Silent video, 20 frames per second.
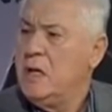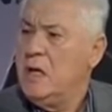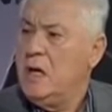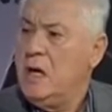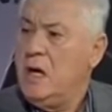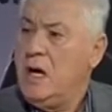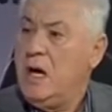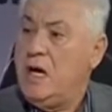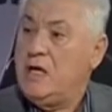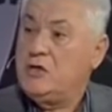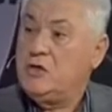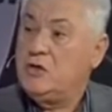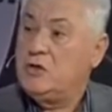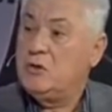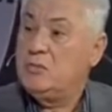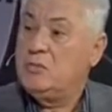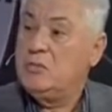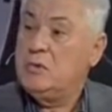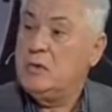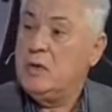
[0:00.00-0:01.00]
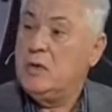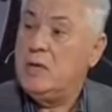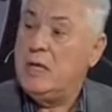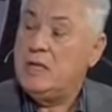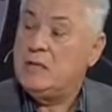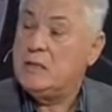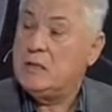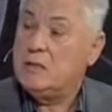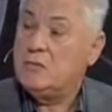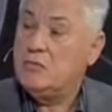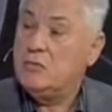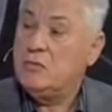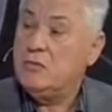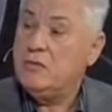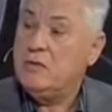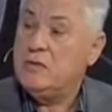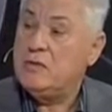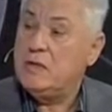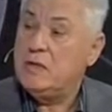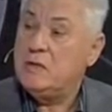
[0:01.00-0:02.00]
А чтобы этот
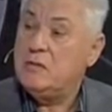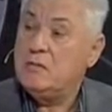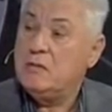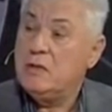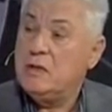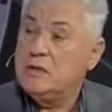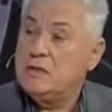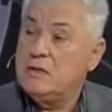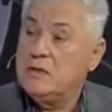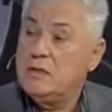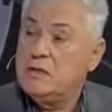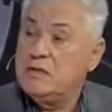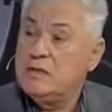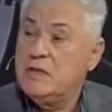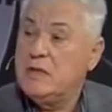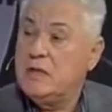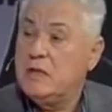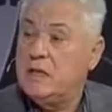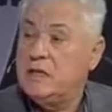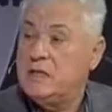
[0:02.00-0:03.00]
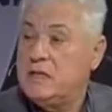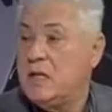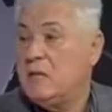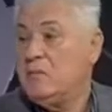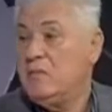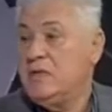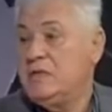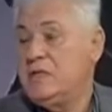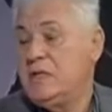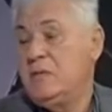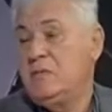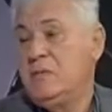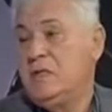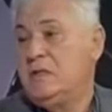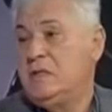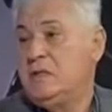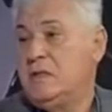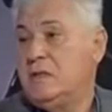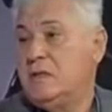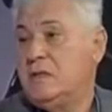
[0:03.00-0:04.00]
уровень среднего класса достиг хотя бы
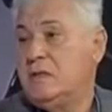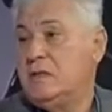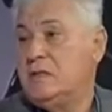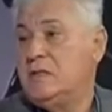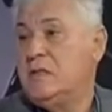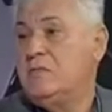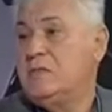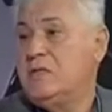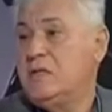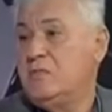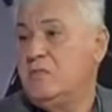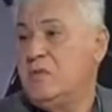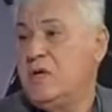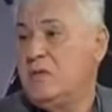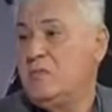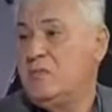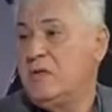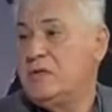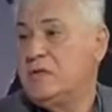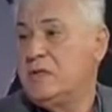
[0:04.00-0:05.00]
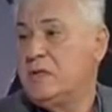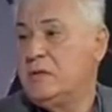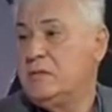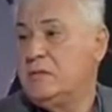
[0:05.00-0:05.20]
70-75%.